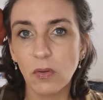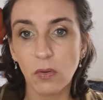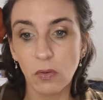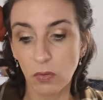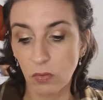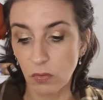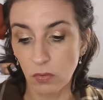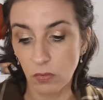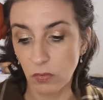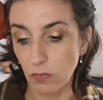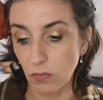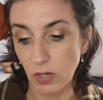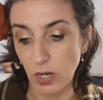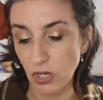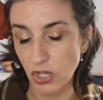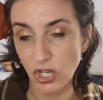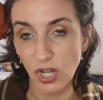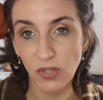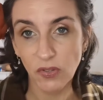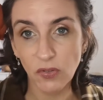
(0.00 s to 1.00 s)
Euh,
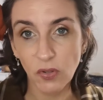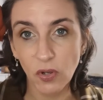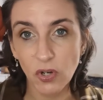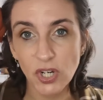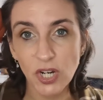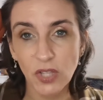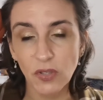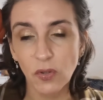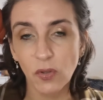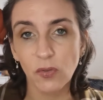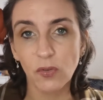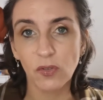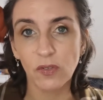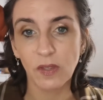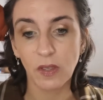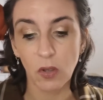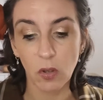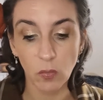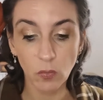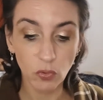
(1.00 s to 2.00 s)
voilà, j'adore, j'adore ce
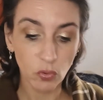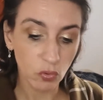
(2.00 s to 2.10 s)
sérum.